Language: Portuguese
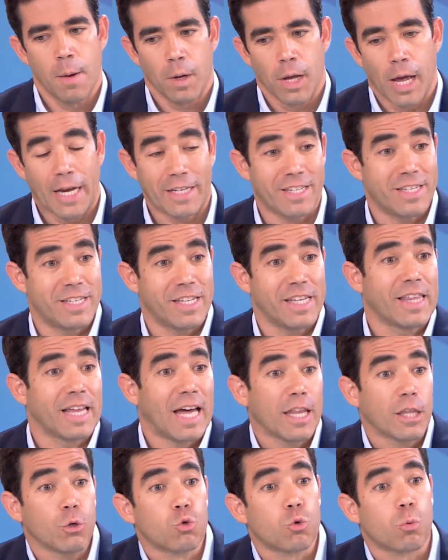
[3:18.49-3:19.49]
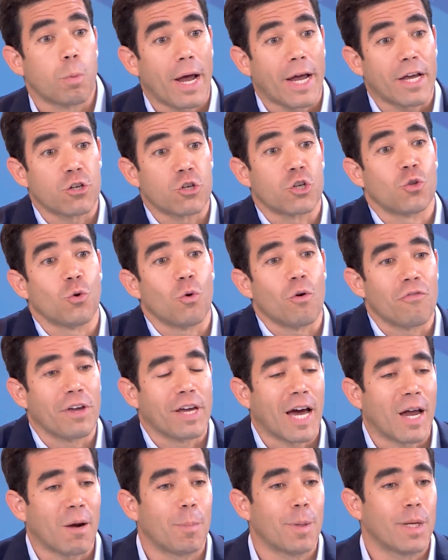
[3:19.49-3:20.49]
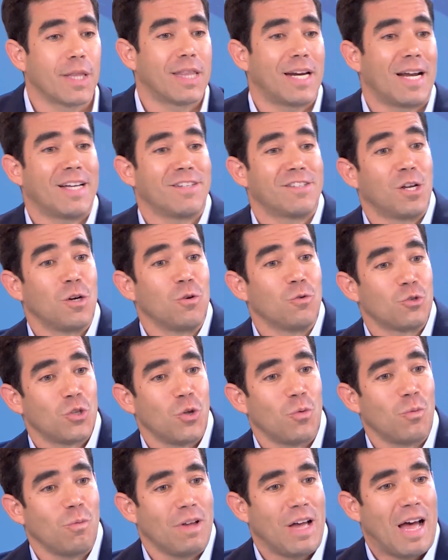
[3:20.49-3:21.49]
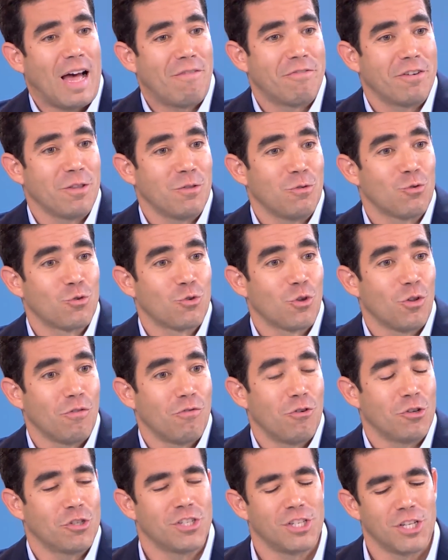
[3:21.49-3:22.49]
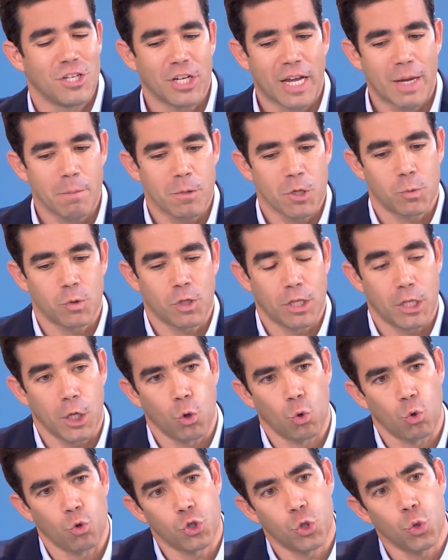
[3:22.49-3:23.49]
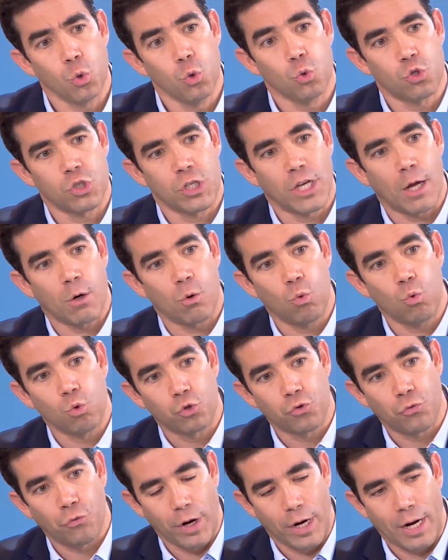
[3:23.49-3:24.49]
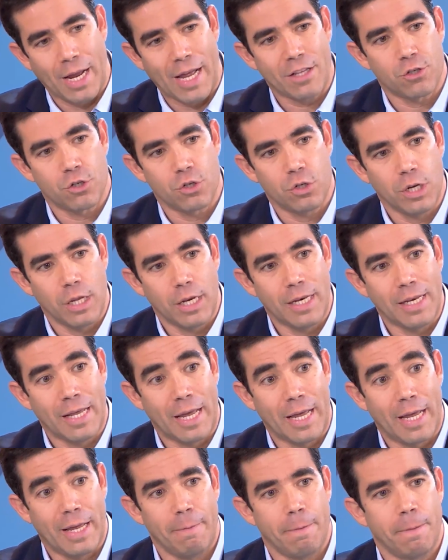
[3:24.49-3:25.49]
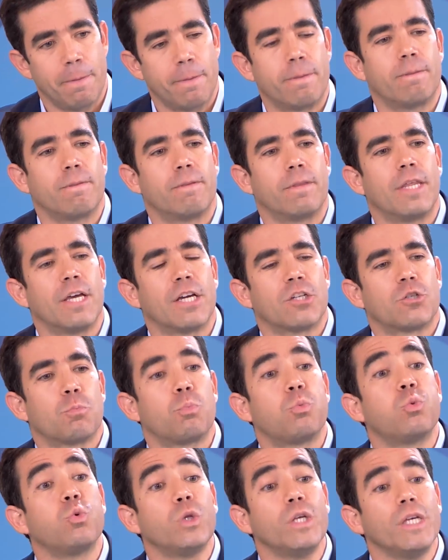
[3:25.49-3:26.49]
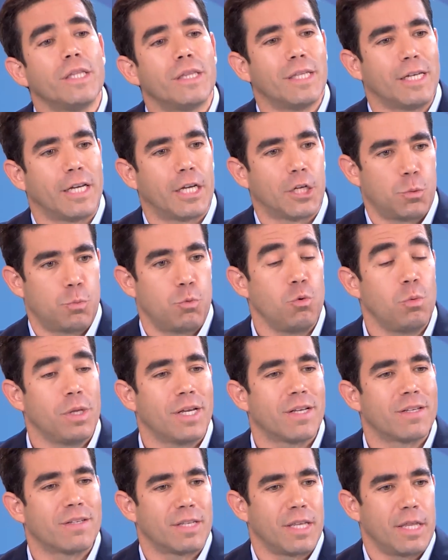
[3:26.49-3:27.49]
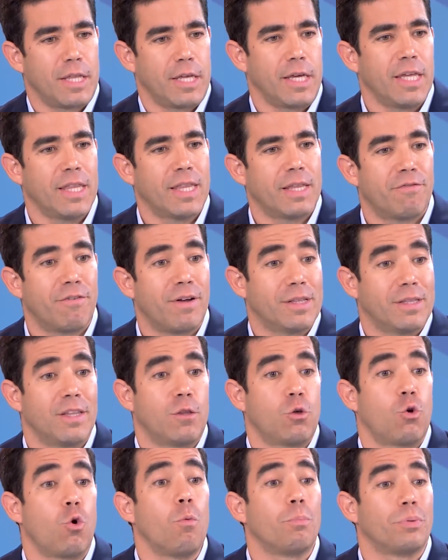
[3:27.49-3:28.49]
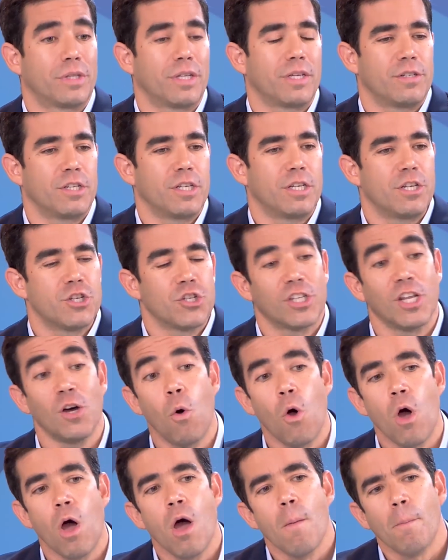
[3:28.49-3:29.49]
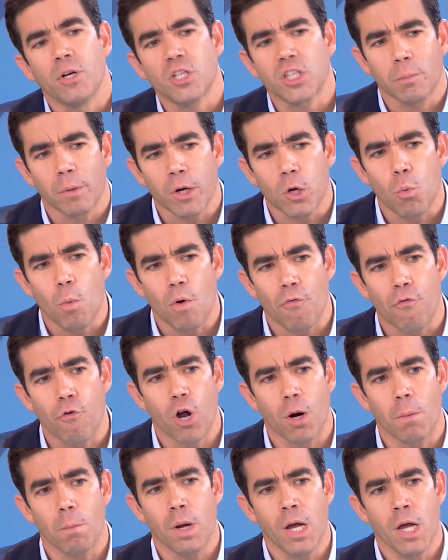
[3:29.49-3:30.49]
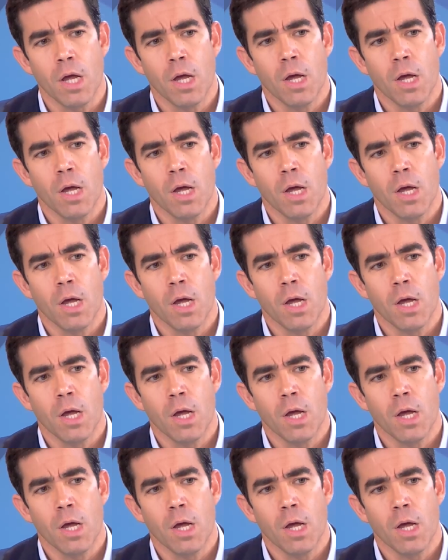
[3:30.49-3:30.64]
essa cidade e os bairros que estão a ficar para trás e que não estão à frente dos holofotes das câmaras. Portanto, ele conseguiu denunciar os fracassos na das políticas públicas e da falta de competência na gestão, mas também uma forma